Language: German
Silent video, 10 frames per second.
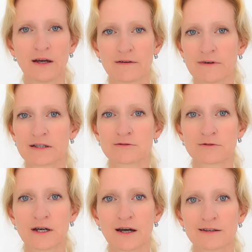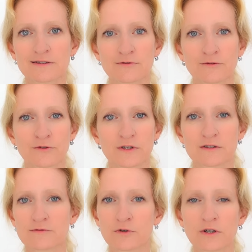was so da ist und für
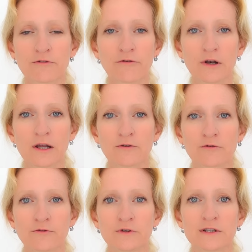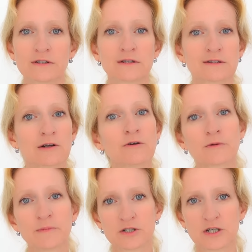das Wundervolle und für das das Glück
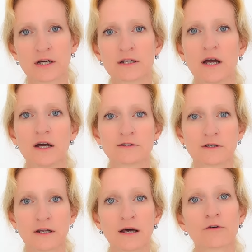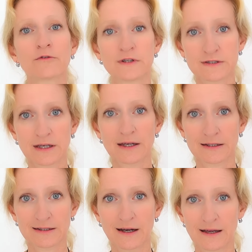beschert, sondern auch für das
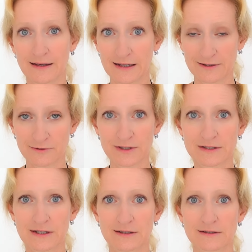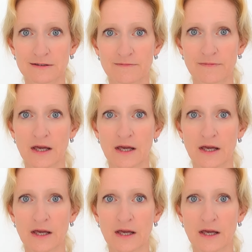Gegenteil. Ja, so ist das